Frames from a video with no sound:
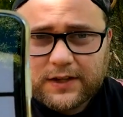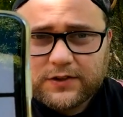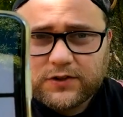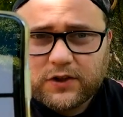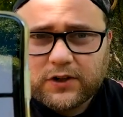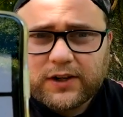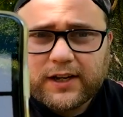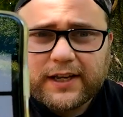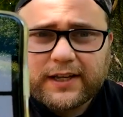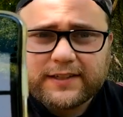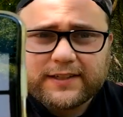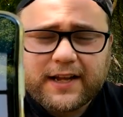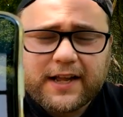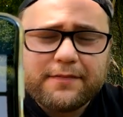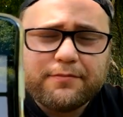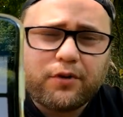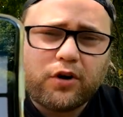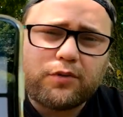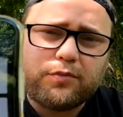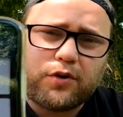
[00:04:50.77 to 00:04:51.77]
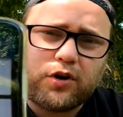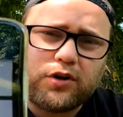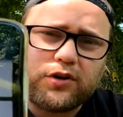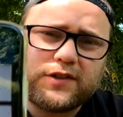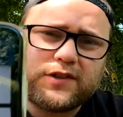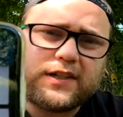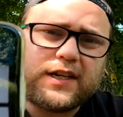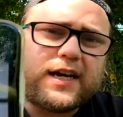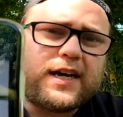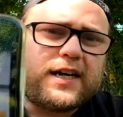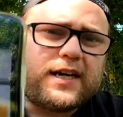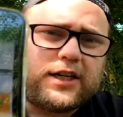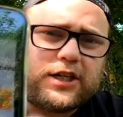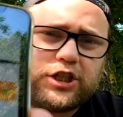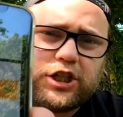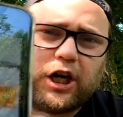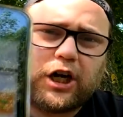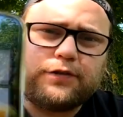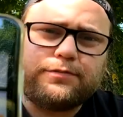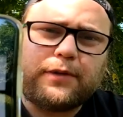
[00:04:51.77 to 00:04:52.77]
Sonder XL Bonbons.
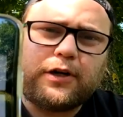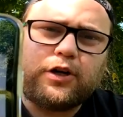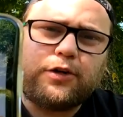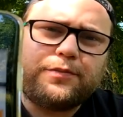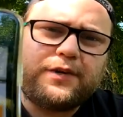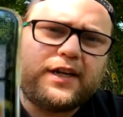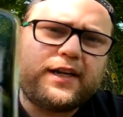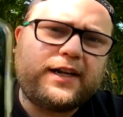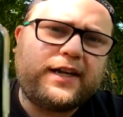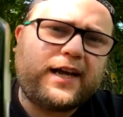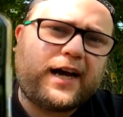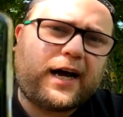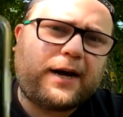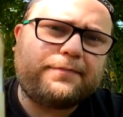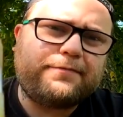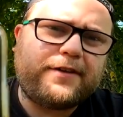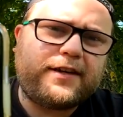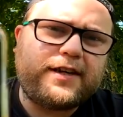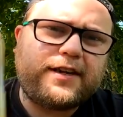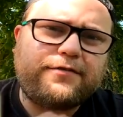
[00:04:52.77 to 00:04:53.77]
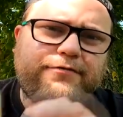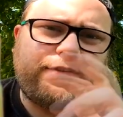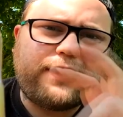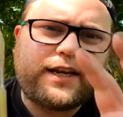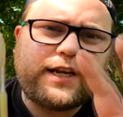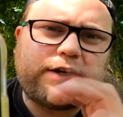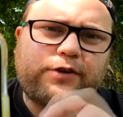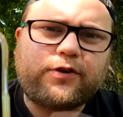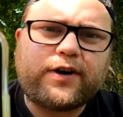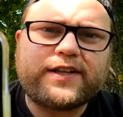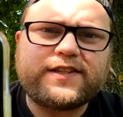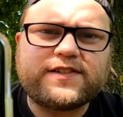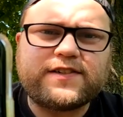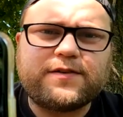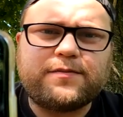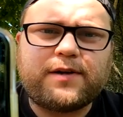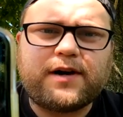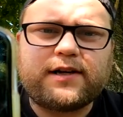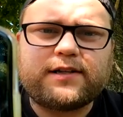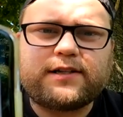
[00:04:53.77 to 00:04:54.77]
Schaut mal, ob ihr die habt. Wenn ihr wenig Raids
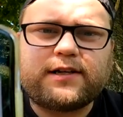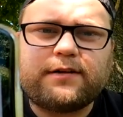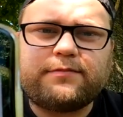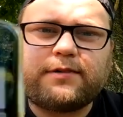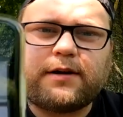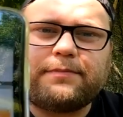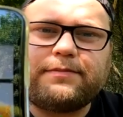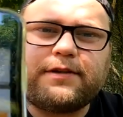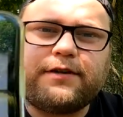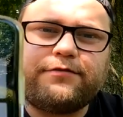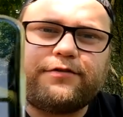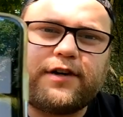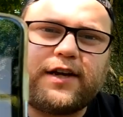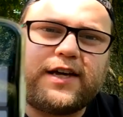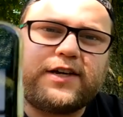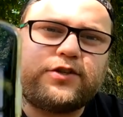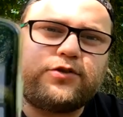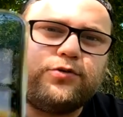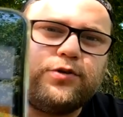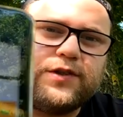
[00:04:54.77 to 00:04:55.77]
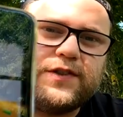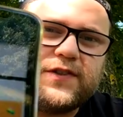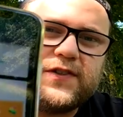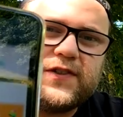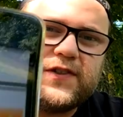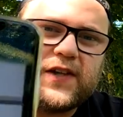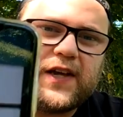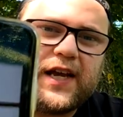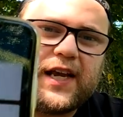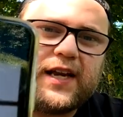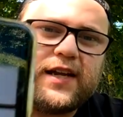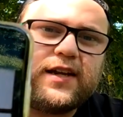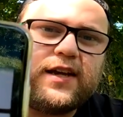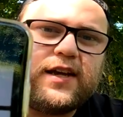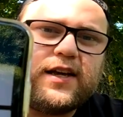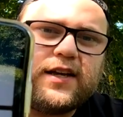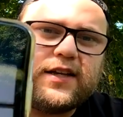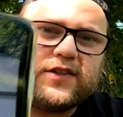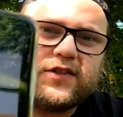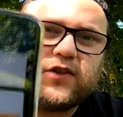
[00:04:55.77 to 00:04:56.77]
gemacht habt, habt ihr vielleicht nur 10
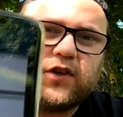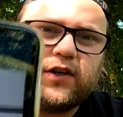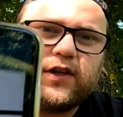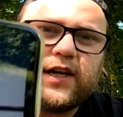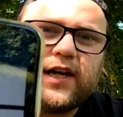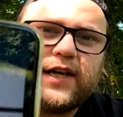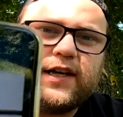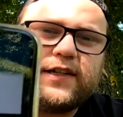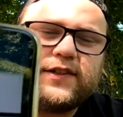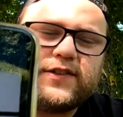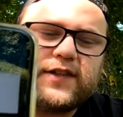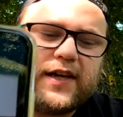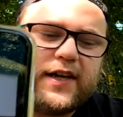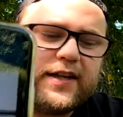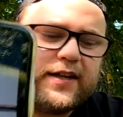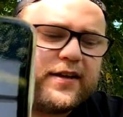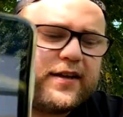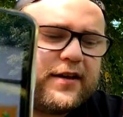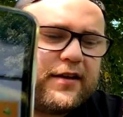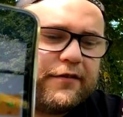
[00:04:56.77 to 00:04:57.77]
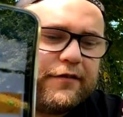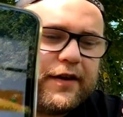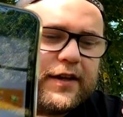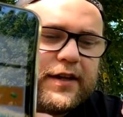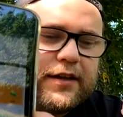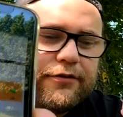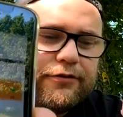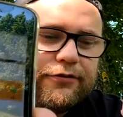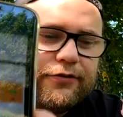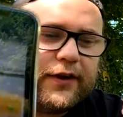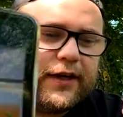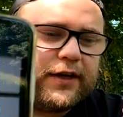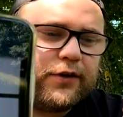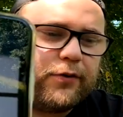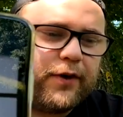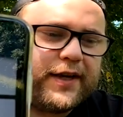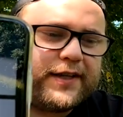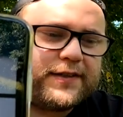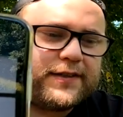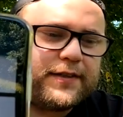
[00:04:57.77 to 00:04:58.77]
Sonder XL. Wenn ihr viele
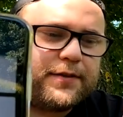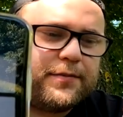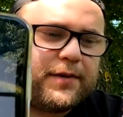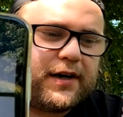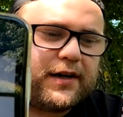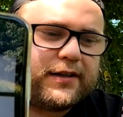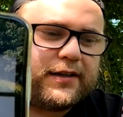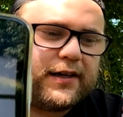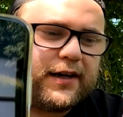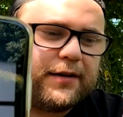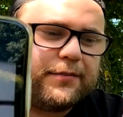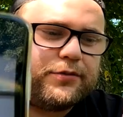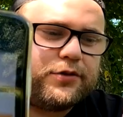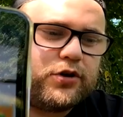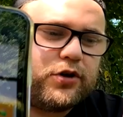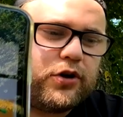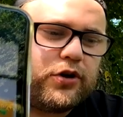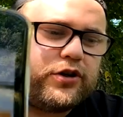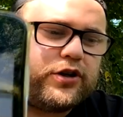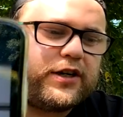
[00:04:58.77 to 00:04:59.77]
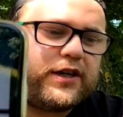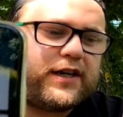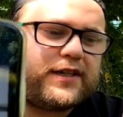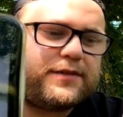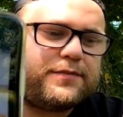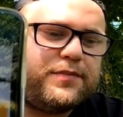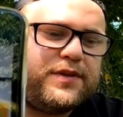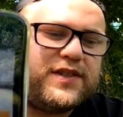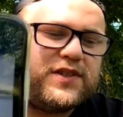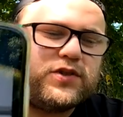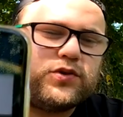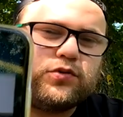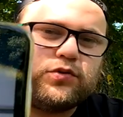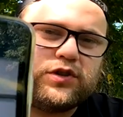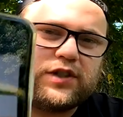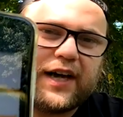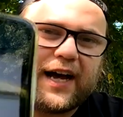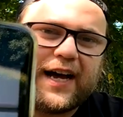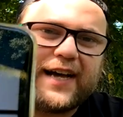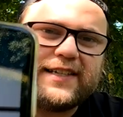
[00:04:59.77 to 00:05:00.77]
Raids gemacht habt, könnte das bis zu
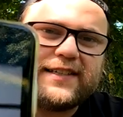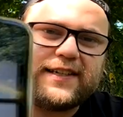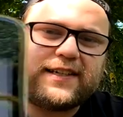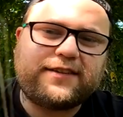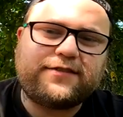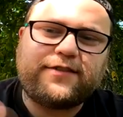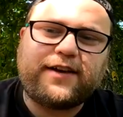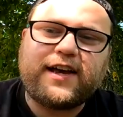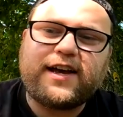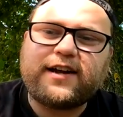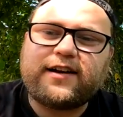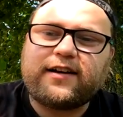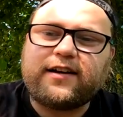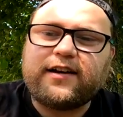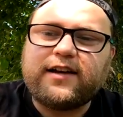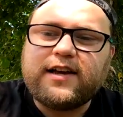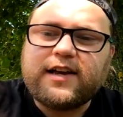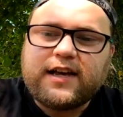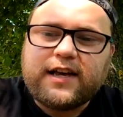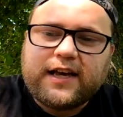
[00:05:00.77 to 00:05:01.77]
30 werden.